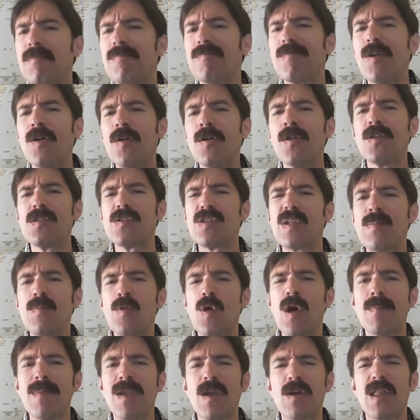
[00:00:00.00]
yo no soy
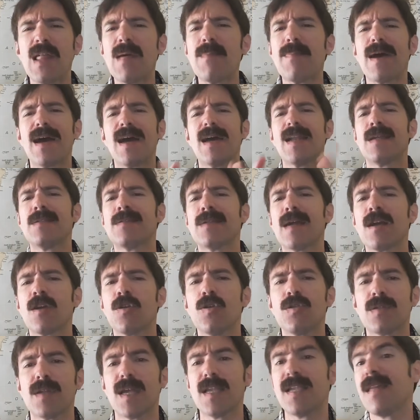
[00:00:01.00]
muy amigo de pagar esas
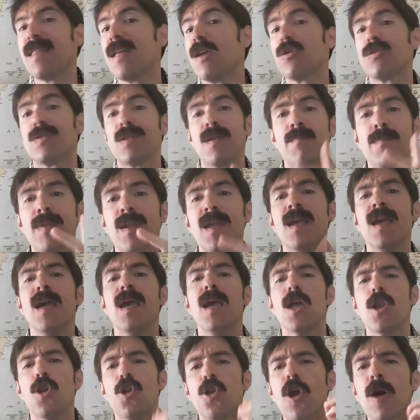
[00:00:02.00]
cosas. Ya digo siempre,
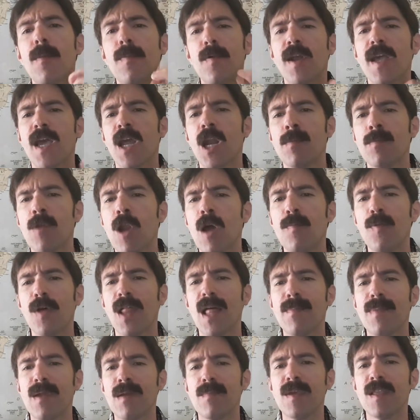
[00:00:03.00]
no porque no me lo
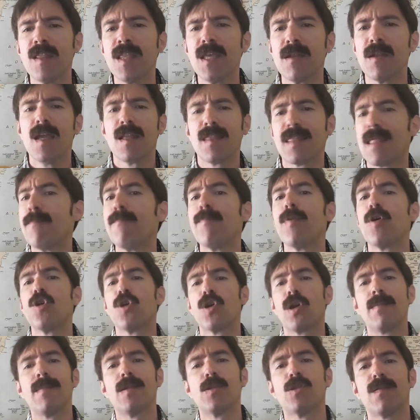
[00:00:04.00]
pueda permitir. Tampoco
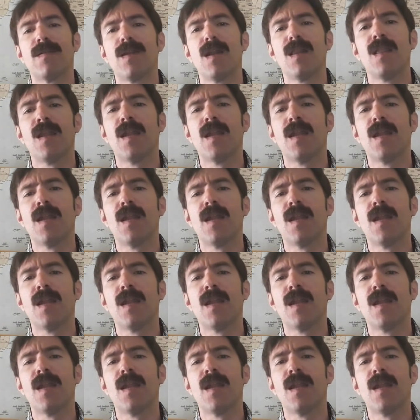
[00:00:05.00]
es que me sobre el